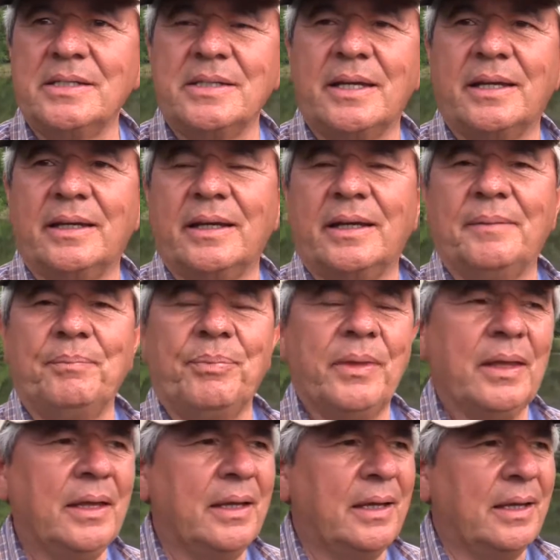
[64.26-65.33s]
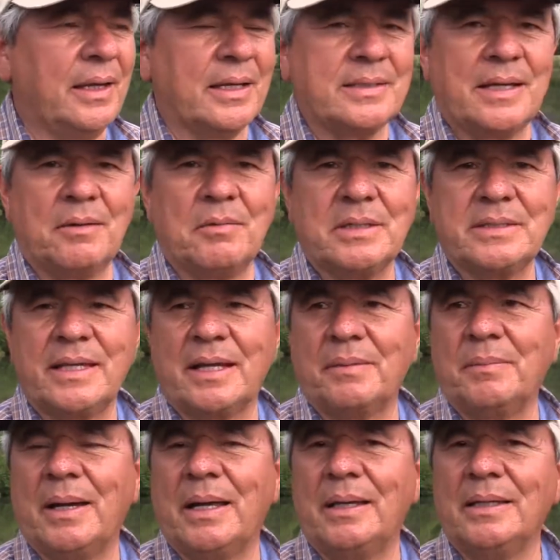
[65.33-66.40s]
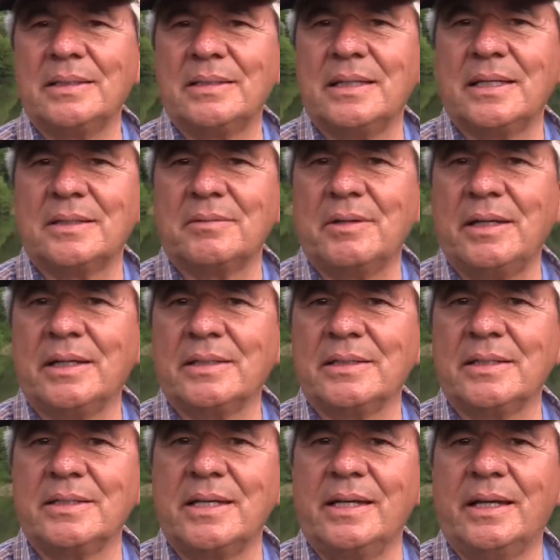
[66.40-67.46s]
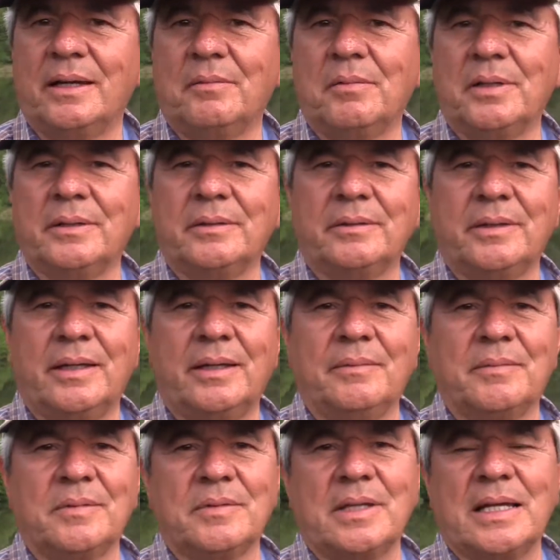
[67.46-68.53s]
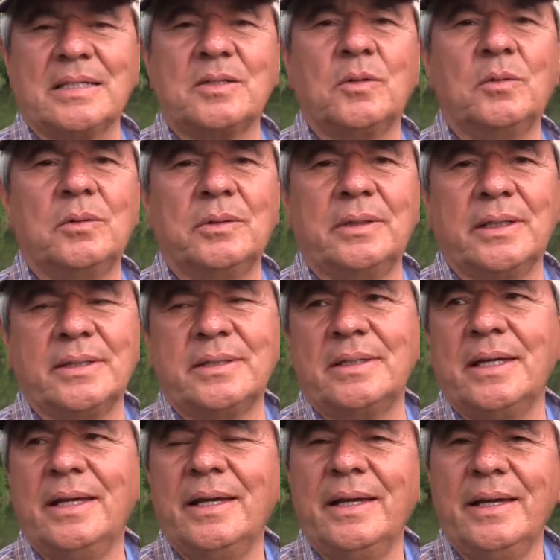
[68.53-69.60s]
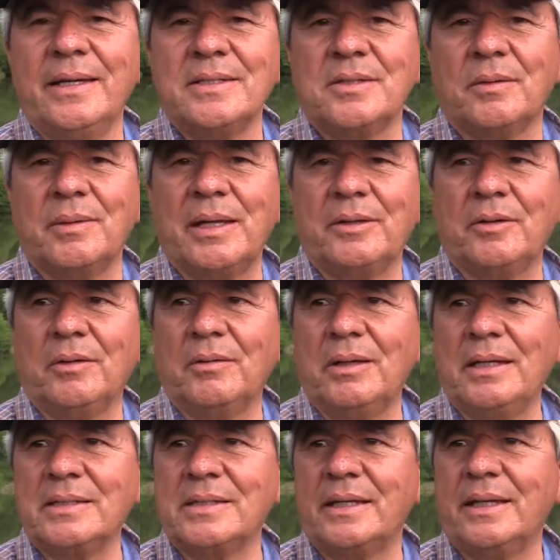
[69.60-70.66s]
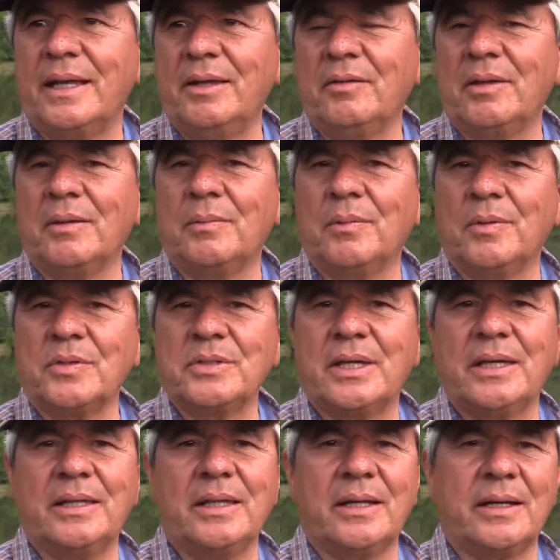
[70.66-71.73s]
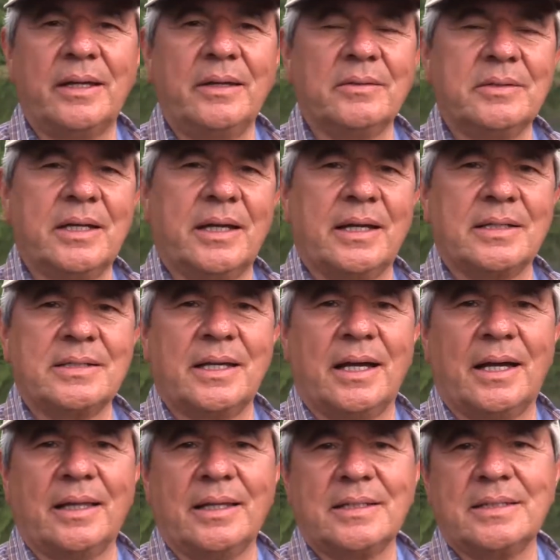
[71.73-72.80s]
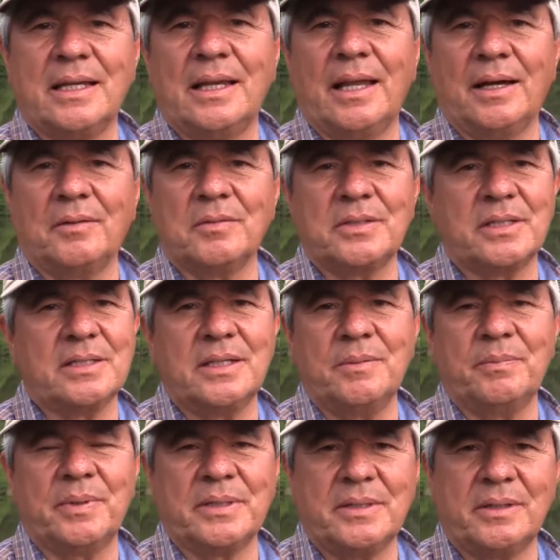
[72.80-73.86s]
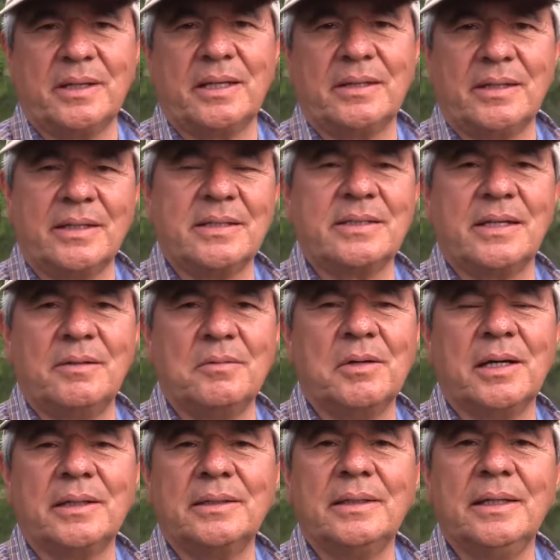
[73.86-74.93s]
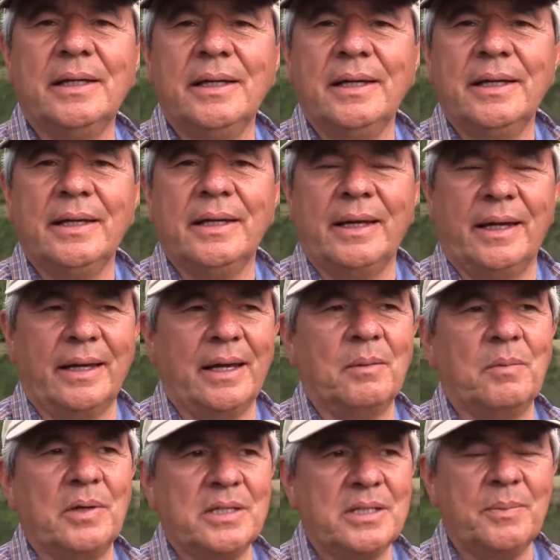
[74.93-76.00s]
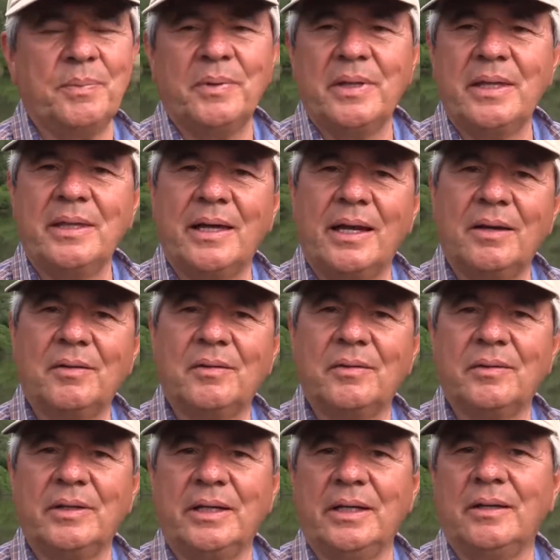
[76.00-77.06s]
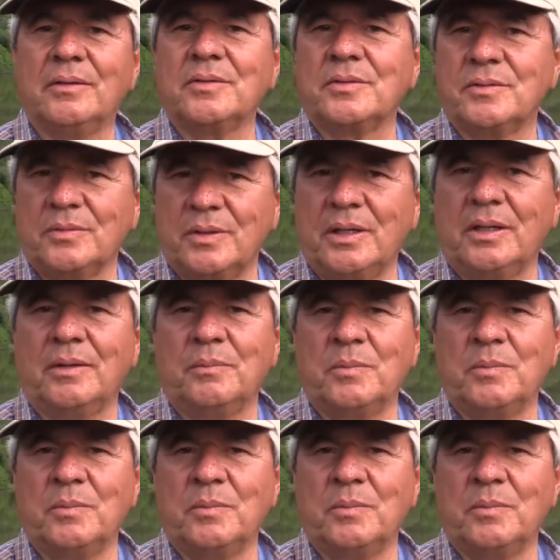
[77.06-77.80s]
cerca las aguas termales, las ruinas de Sirahuato, tenemos las grutas. Sobre todo el escenario de bosque, de ríos, de cascadas, de lagos es impresionante en este lugar en el municipio de Hidalgo y los eh,